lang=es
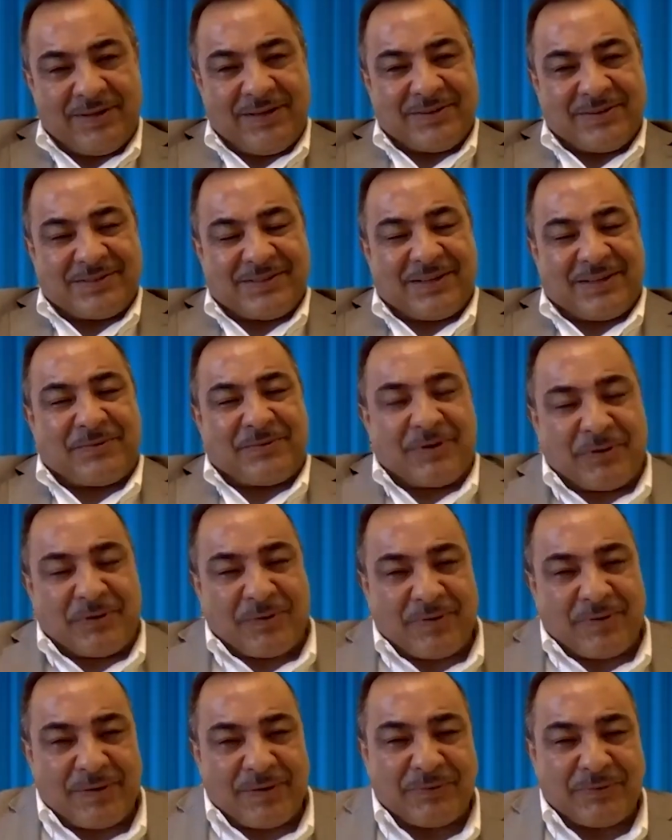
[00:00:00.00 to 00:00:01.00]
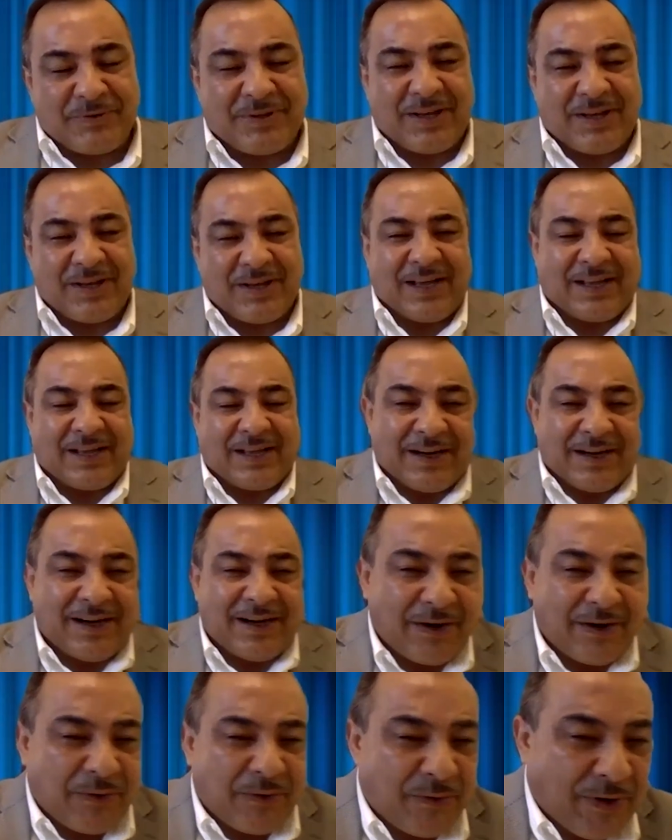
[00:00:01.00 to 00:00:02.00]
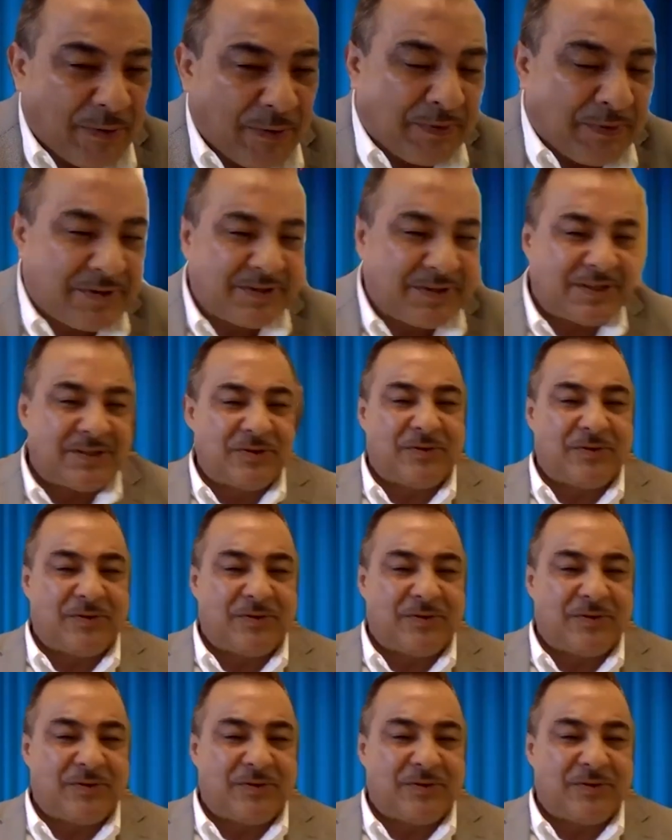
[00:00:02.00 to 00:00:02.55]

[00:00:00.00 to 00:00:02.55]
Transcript: O sea, cuando hablamos de la carrera Royal Prestige,